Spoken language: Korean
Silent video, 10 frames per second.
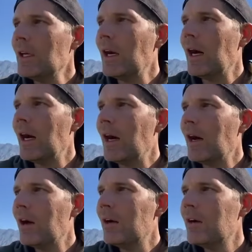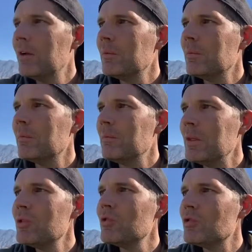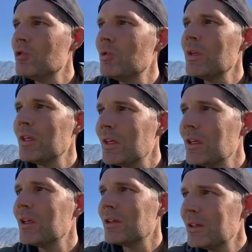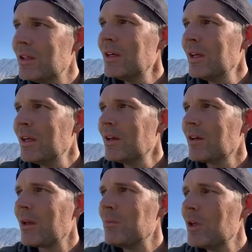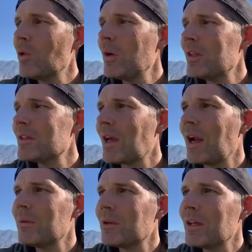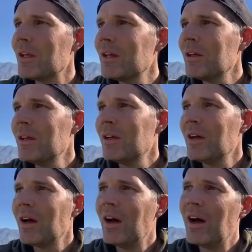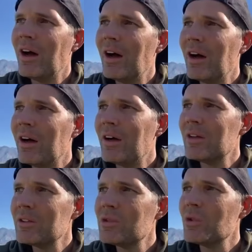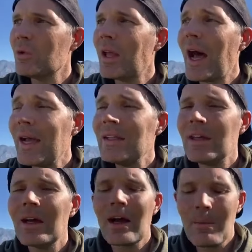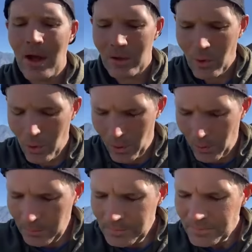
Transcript: 어, 민주주의를 이렇게 믿고 있는 사람들이 어, 좋은 아이디어가 많고